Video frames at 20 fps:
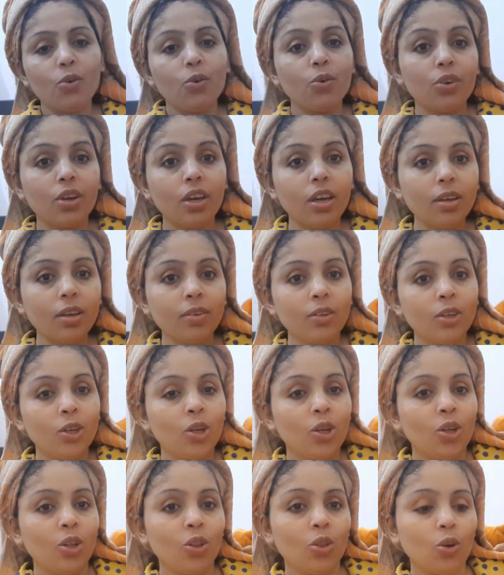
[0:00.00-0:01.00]
होंगी
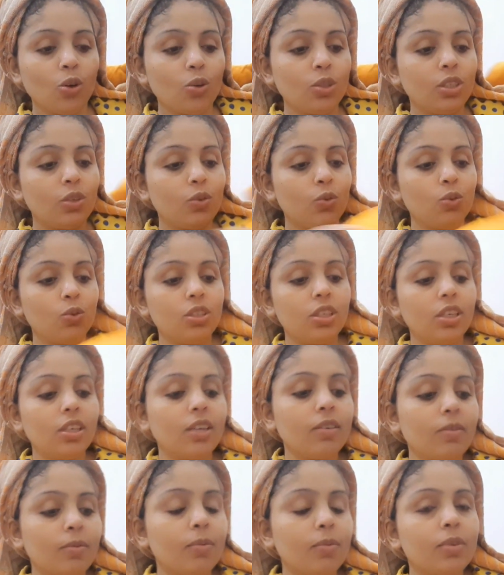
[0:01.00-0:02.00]
तो उसी
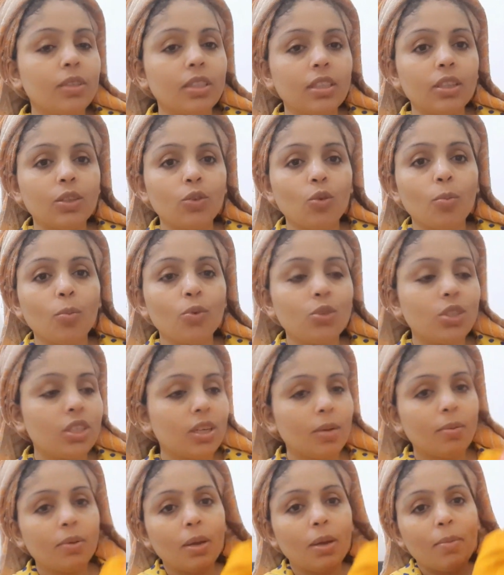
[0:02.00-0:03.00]
की तो मुझे
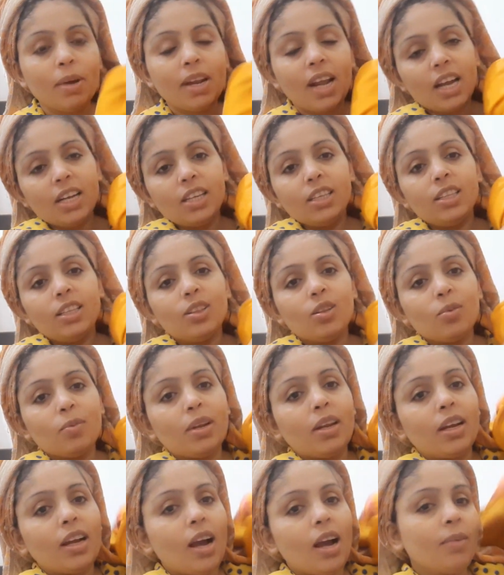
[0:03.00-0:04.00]
जब ये बनानी थी तो
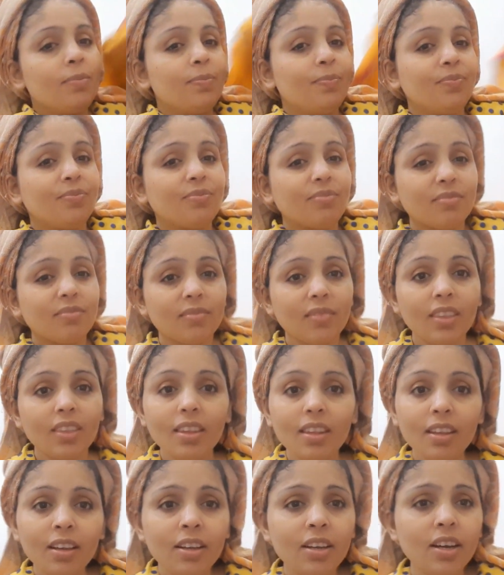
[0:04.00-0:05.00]
मैंने कहा
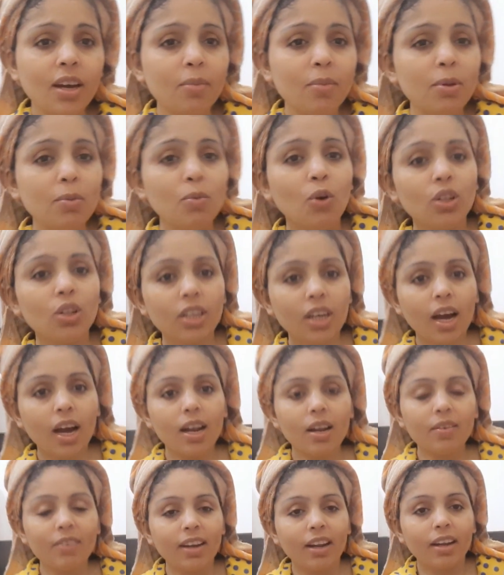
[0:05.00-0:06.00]
गर्मी बहुत है
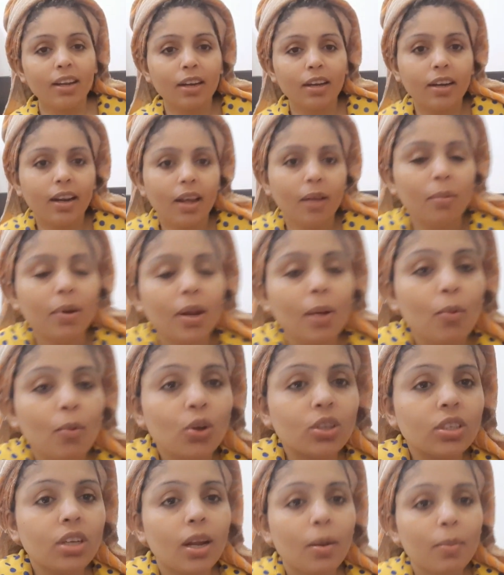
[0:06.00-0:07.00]
खाना बनाने के टाइम है ना
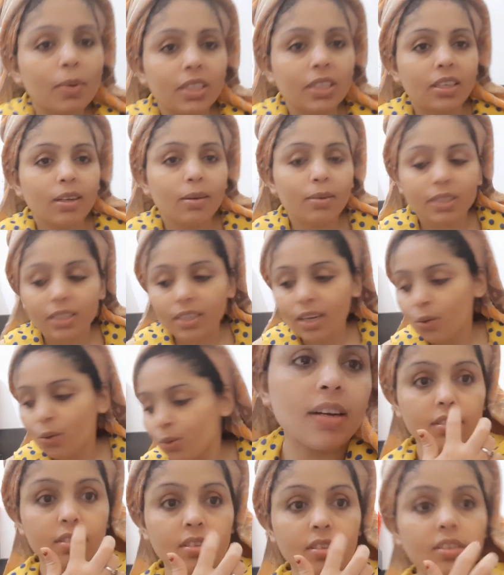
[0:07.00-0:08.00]
बहुत सारा पसीना वसीना
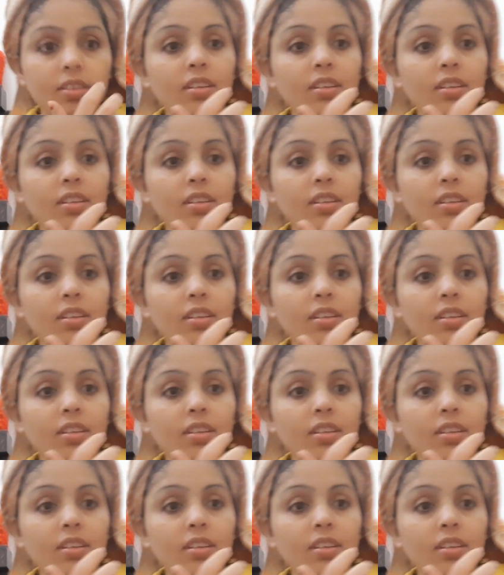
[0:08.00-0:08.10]
उल्टा